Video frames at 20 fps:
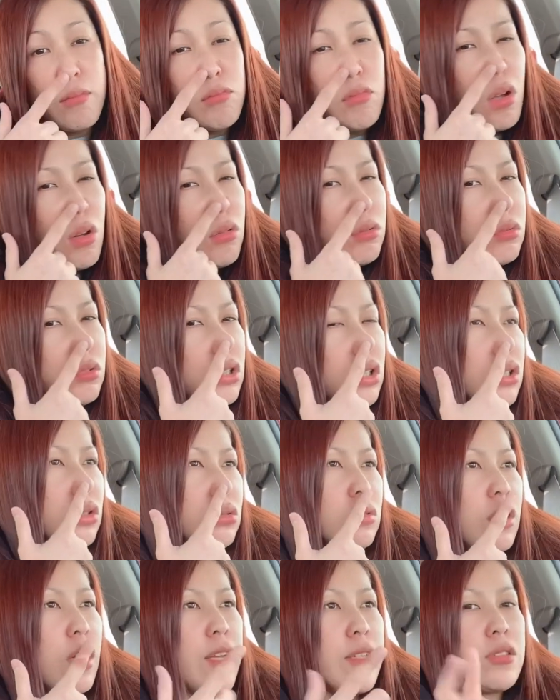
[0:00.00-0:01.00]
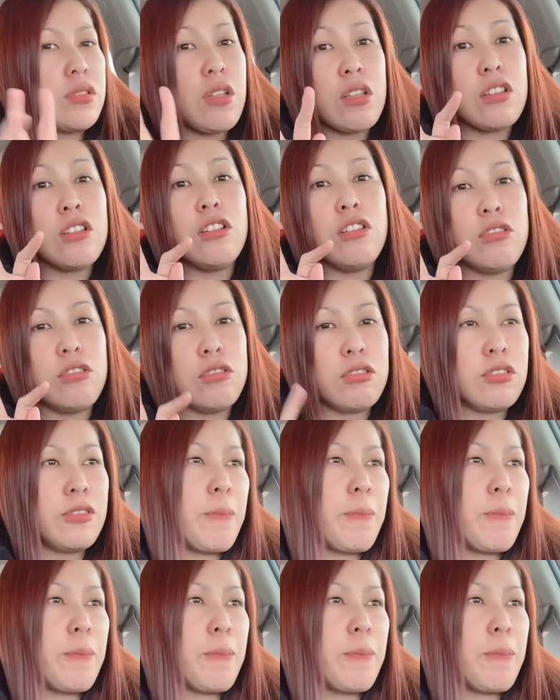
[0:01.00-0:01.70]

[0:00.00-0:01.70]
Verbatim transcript: Meron dito guys, tatlo.